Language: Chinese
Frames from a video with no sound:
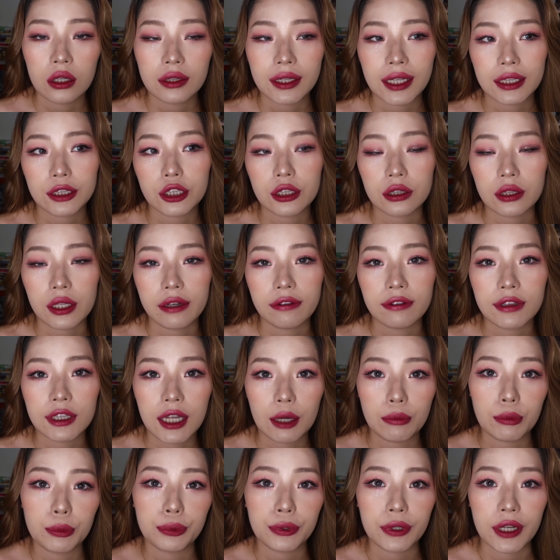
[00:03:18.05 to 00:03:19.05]
但是因为
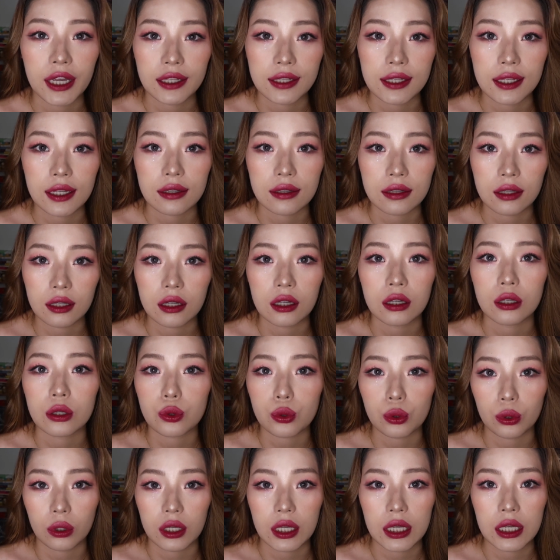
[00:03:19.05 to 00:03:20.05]
他们不给检测，
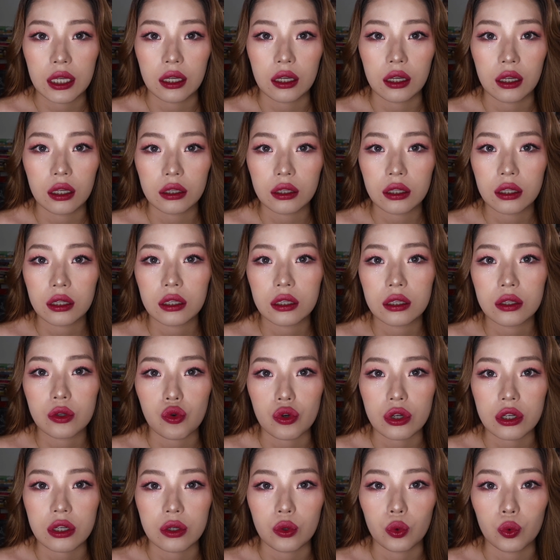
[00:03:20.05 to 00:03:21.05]
所以
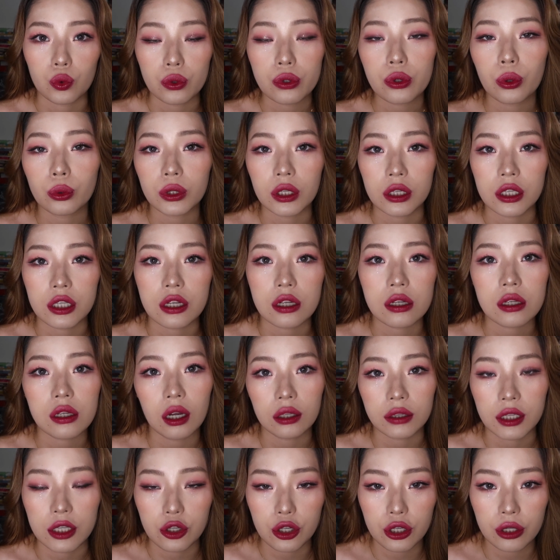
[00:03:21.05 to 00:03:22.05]
就是无从得知
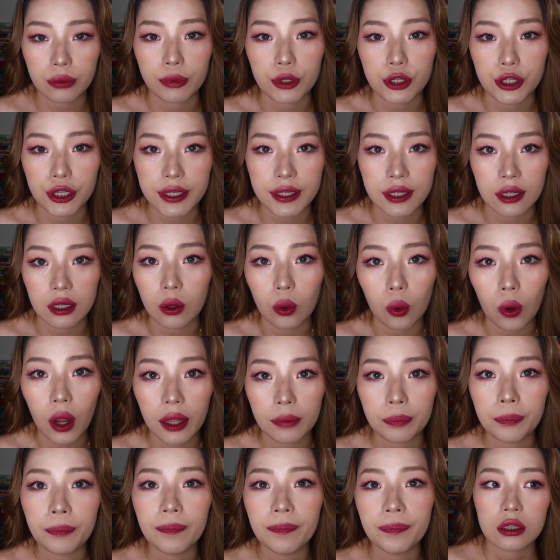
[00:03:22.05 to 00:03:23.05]
到底是不是新
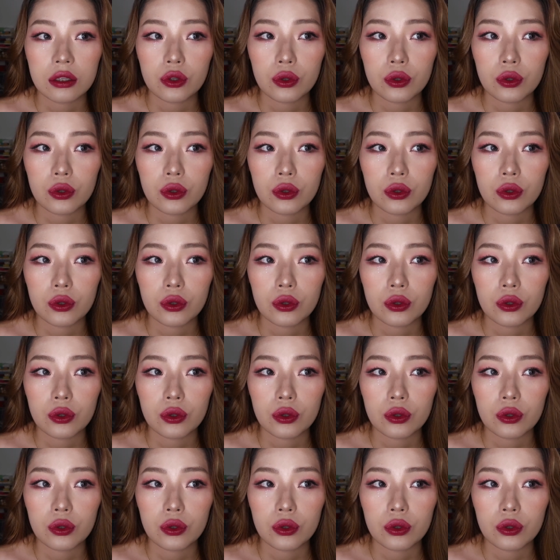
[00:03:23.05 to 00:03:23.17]
冠。